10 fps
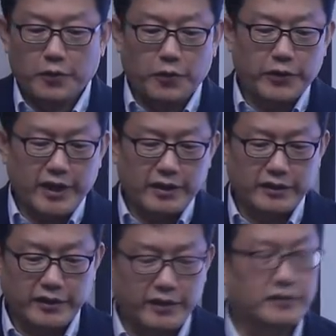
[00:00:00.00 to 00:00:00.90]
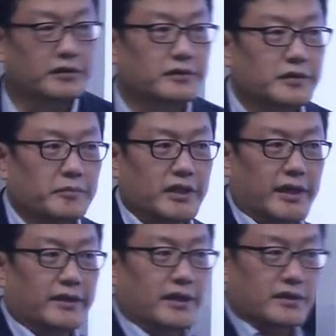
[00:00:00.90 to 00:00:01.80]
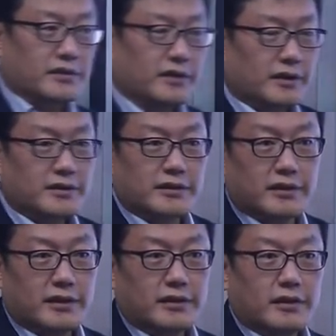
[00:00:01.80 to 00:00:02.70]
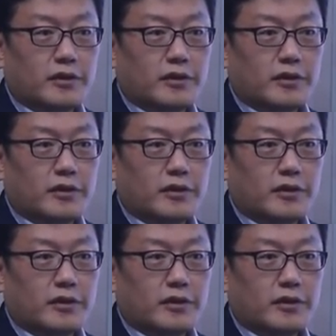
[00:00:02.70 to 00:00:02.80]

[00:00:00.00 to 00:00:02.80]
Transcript: 그 예를 이렇게 듭니다. 옛날 철학자들이